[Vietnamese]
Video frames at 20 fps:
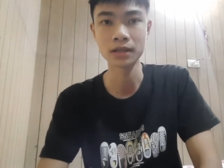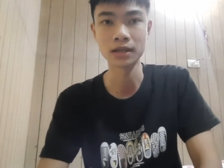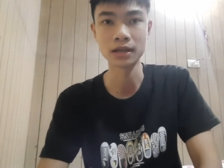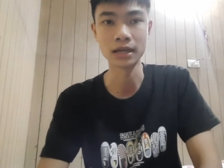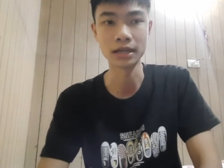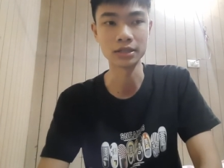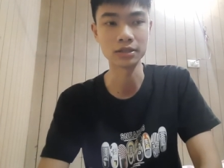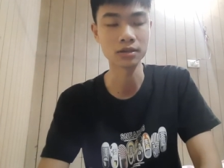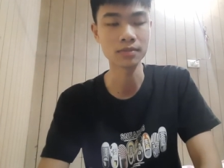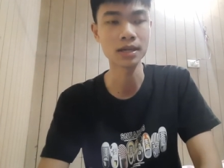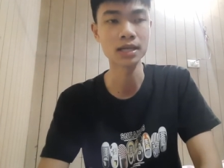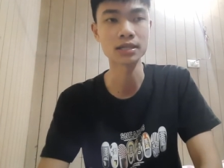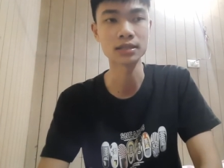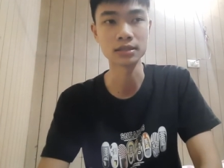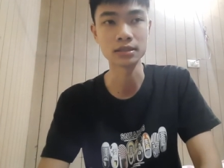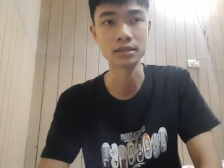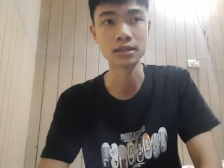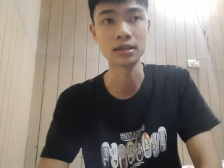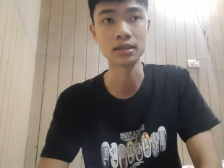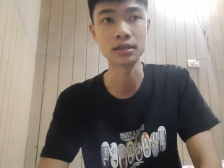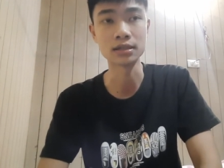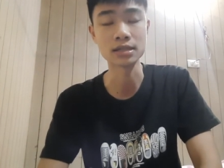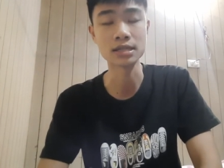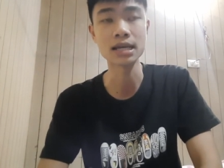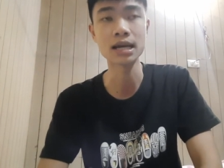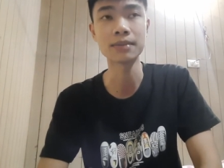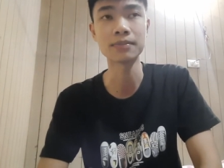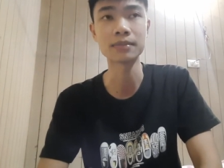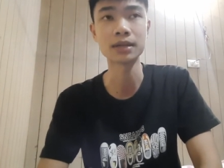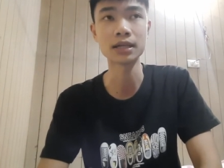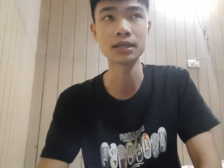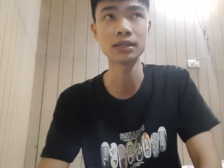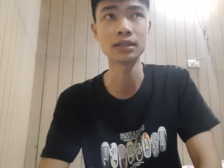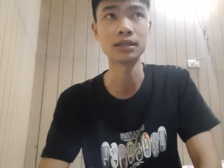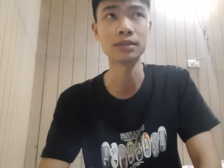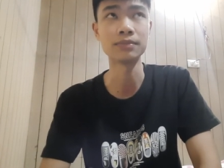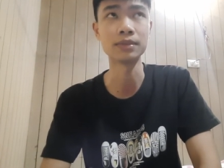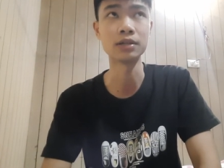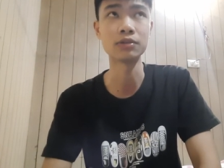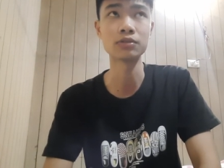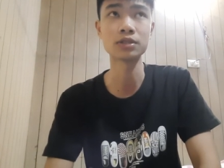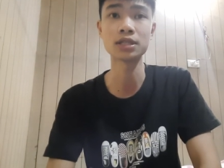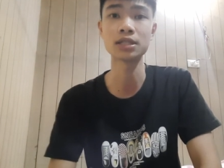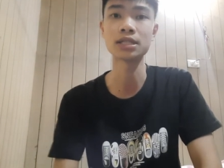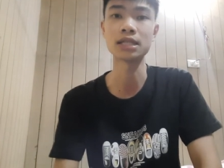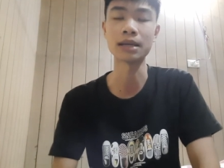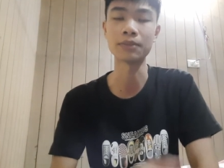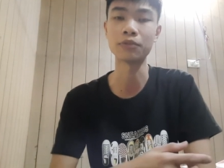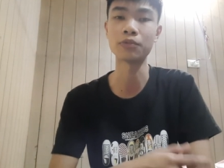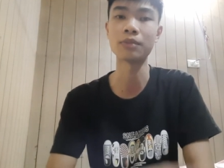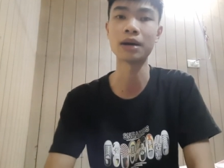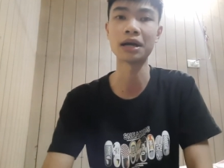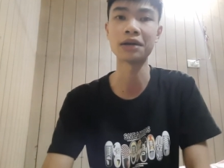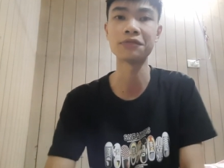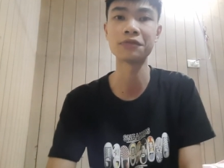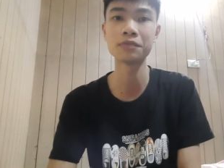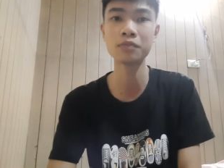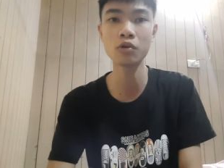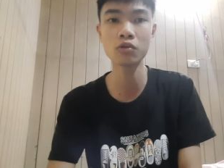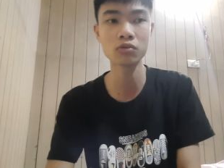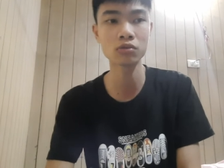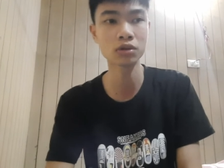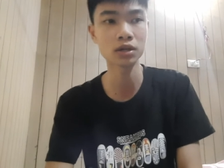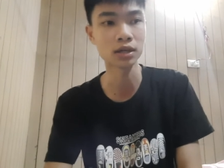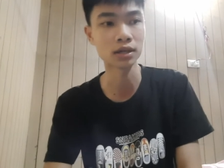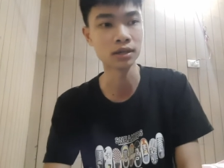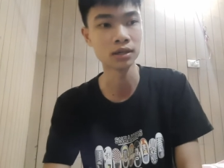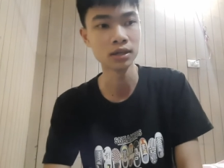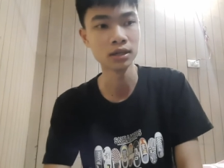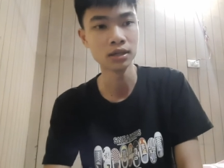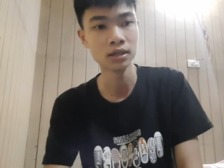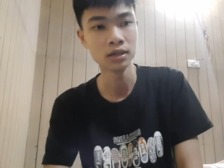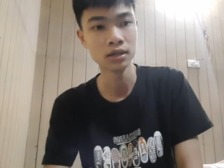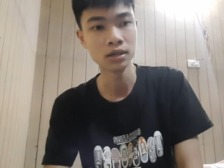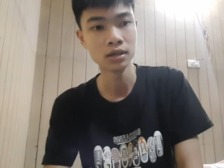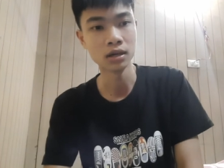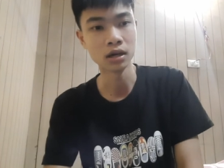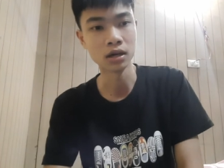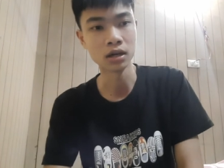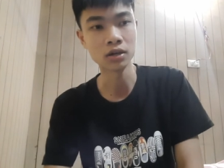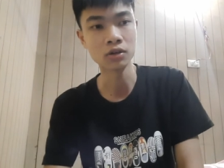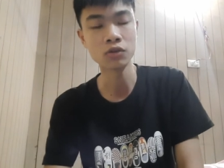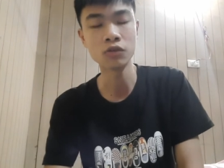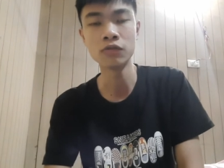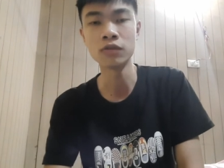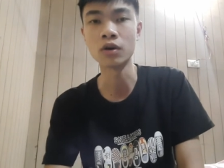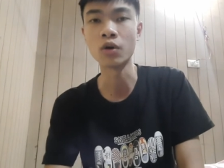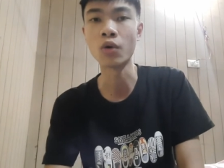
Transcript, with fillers: để cho các bạn xem đấy. Thì mình có chia sẻ một bài Facebook, đó là ở cái khu vực